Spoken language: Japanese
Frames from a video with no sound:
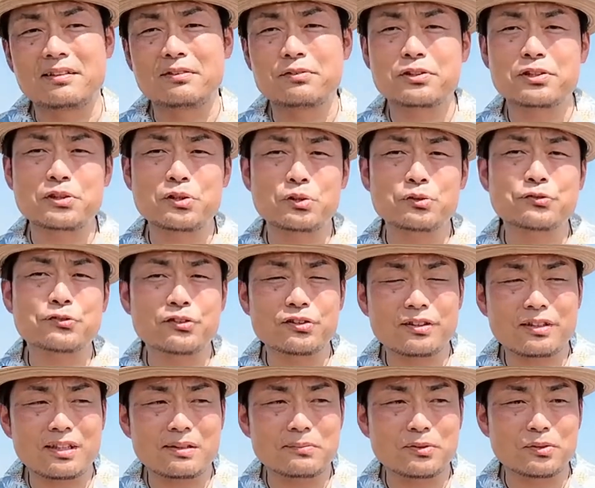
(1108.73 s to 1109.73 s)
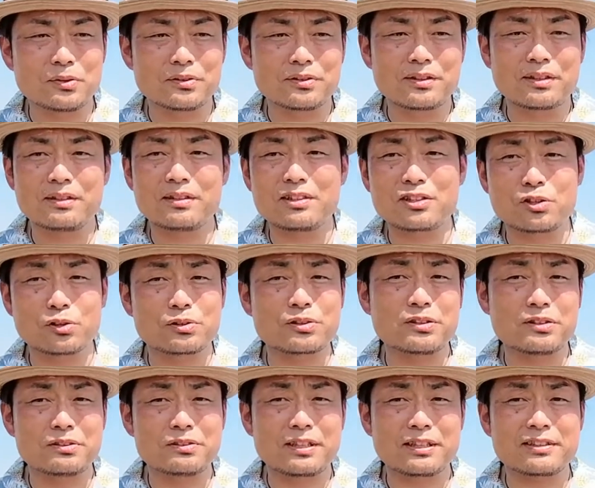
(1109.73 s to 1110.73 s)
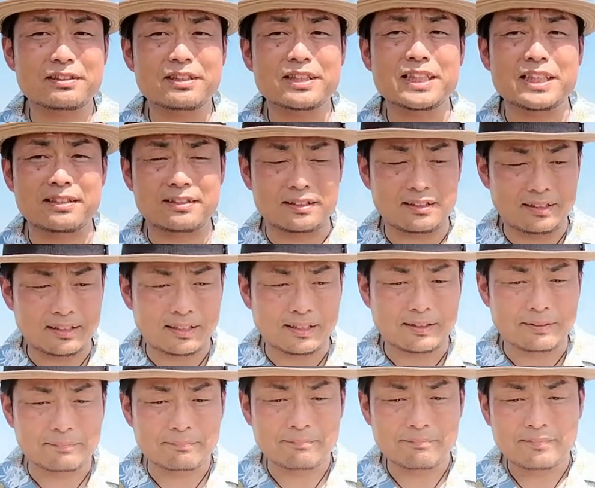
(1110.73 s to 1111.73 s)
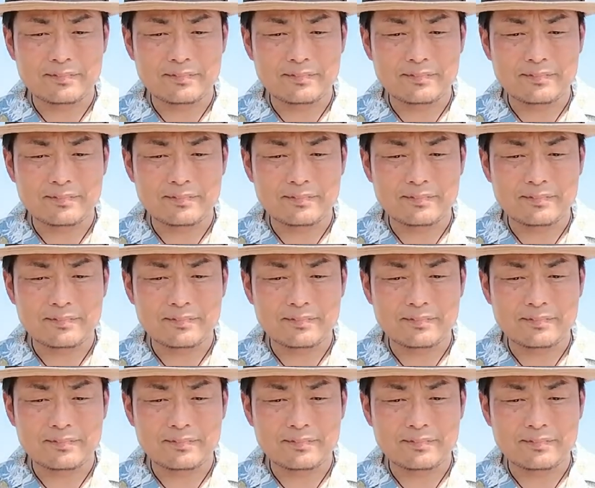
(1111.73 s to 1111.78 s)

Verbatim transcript: でうちのおふくろがもうショック受けすぎちゃってね、